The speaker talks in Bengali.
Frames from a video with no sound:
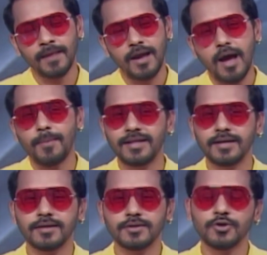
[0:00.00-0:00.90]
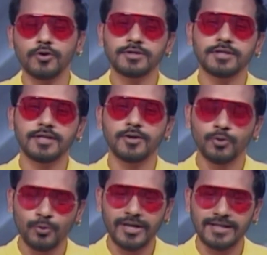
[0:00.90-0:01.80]
আমাদের চলচ্চিত্রে
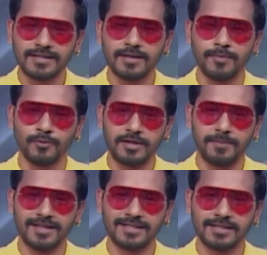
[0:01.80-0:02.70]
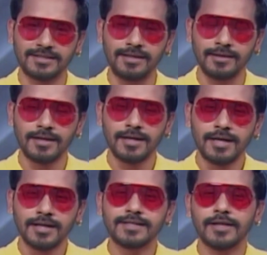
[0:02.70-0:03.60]
নতুন একটি সিনেমা মুক্তি পেতে যাচ্ছে
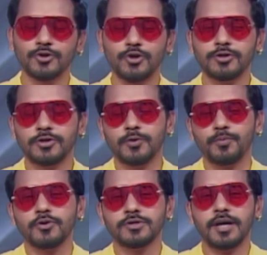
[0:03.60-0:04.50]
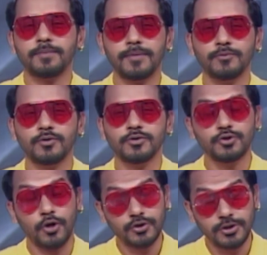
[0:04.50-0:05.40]
জাতীয় চলচ্চিত্র পুরস্কারপ্রাপ্ত
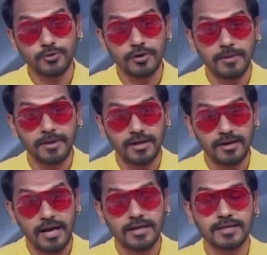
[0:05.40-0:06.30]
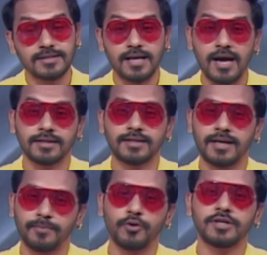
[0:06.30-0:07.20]
চলচ্চিত্র নির্মাতা নার্গিস
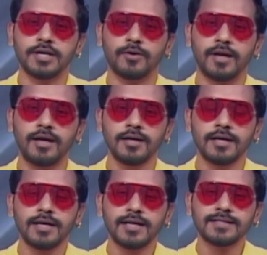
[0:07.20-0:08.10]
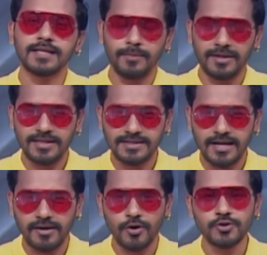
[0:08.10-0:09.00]
আক্তারের পরিচালনায় সেলিম দিন
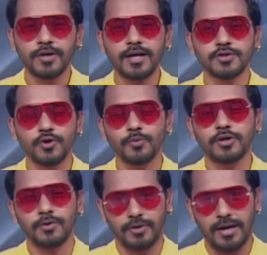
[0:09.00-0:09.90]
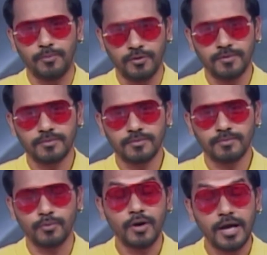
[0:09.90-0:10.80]
স্যারের রচনায় জৈবতী কন্যার মন
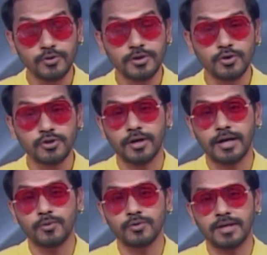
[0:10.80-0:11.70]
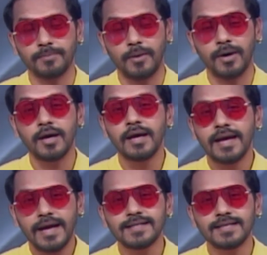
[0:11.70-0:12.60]
বহুল আলোচিত সরকারি অনুদান পাওয়া
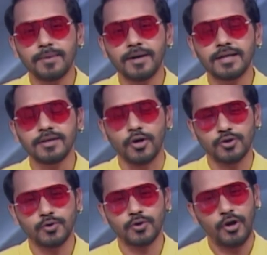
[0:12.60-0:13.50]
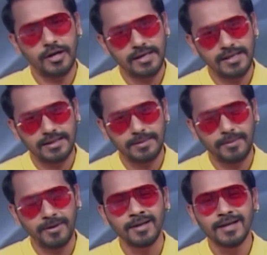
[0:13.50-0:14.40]
এই সিনেমাটি দর্শক হলে গিয়ে দেখতে
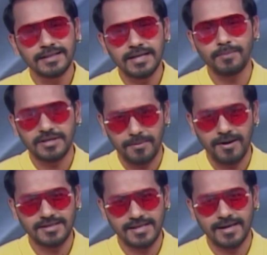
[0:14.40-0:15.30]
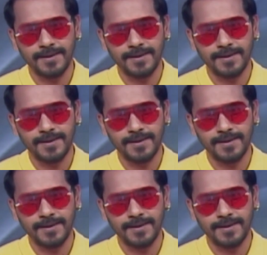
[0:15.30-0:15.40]
পাবেন ছাব্বিশে মার্চ থেকে